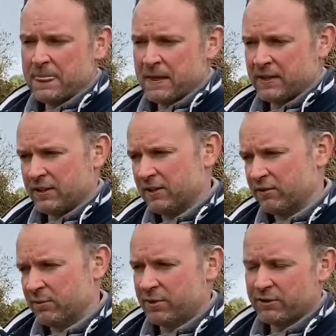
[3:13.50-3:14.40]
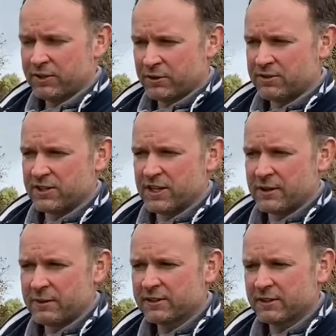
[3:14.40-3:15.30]
Et après, on a réussi à
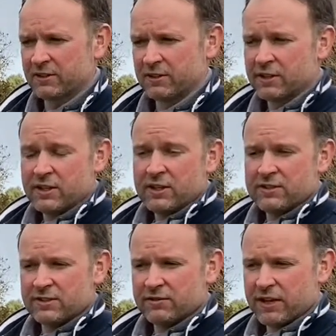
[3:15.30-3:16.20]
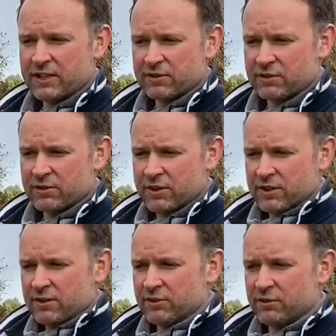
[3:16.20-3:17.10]
la remettre. Alors, c'est vrai que
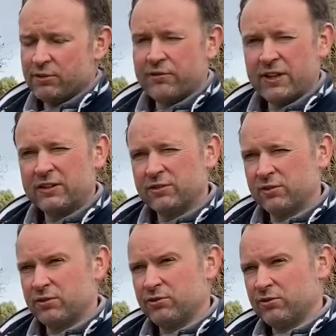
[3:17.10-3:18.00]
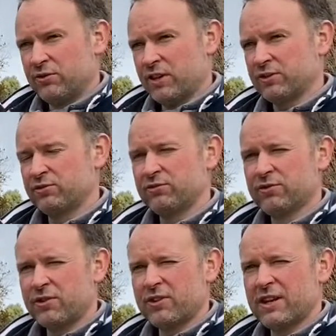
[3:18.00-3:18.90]
le fait de devoir
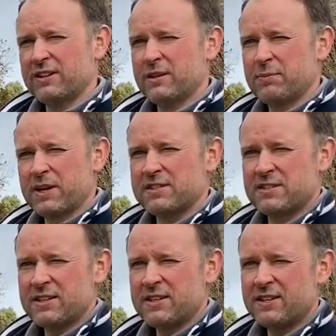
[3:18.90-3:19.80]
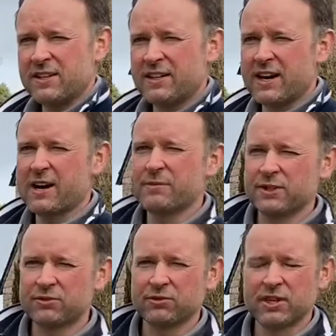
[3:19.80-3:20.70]
souvent la déplacer et la
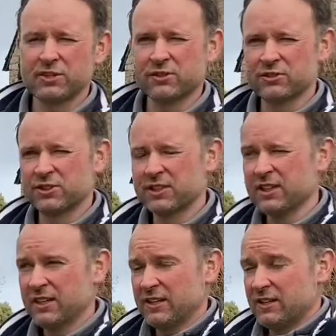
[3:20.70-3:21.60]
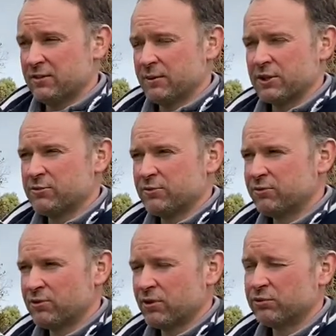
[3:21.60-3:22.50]
ramener sur un chantier, bah, je me
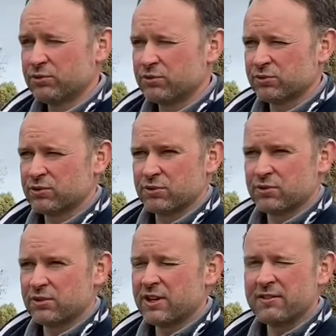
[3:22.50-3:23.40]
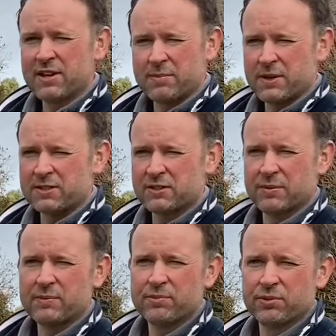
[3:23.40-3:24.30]
suis rendu compte qu'il y avait la place
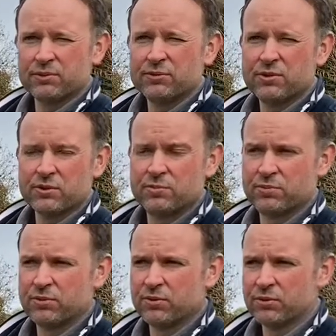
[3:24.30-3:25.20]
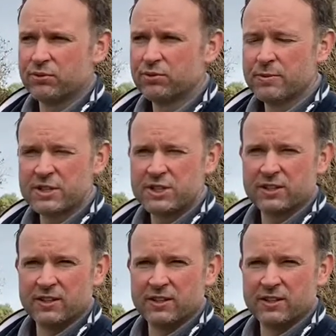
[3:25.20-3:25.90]
quand même pour nous pour deux machines